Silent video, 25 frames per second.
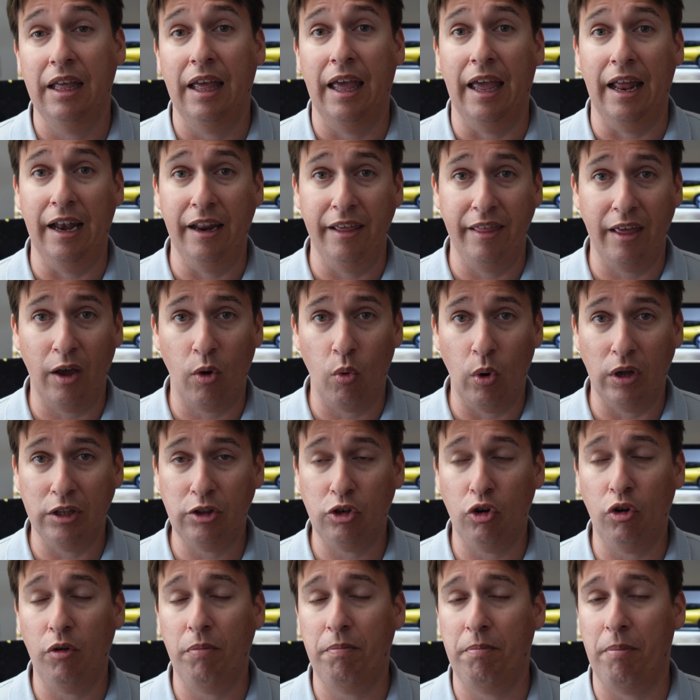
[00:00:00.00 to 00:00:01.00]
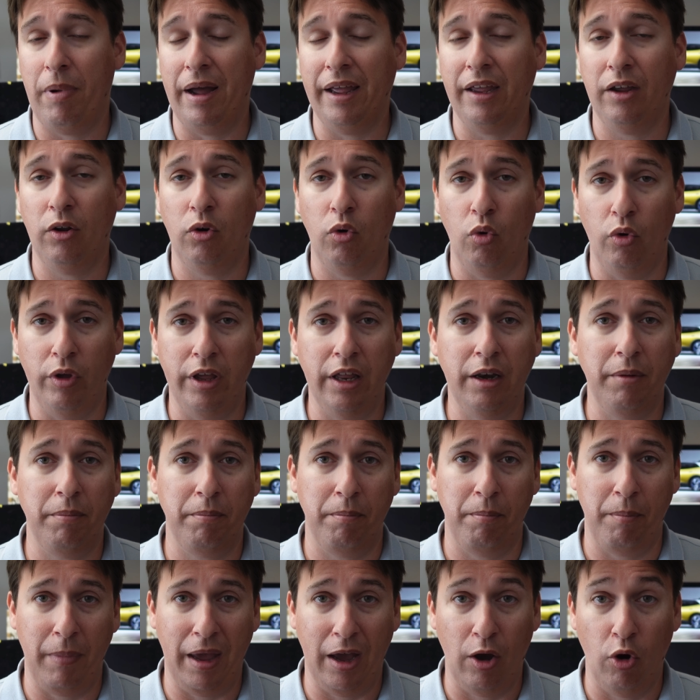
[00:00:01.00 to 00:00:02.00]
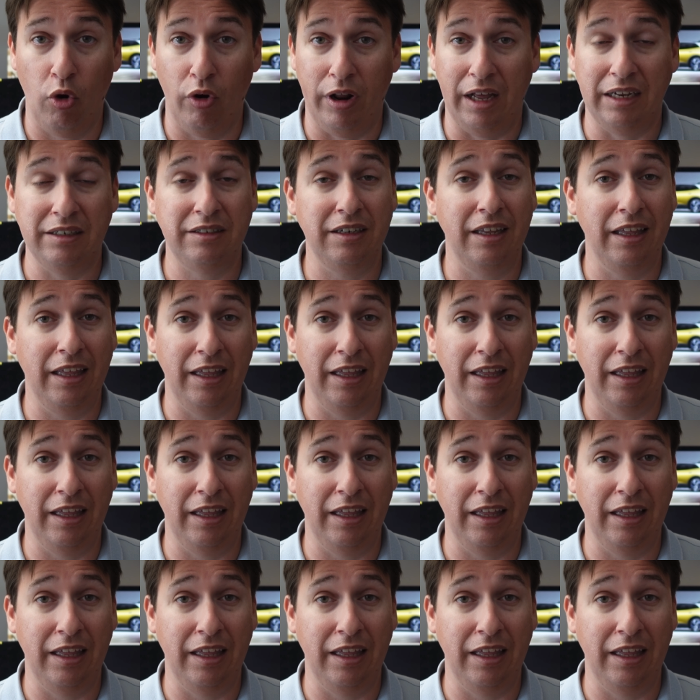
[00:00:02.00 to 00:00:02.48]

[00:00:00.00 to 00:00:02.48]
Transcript: El ID4 va a incluir mejoras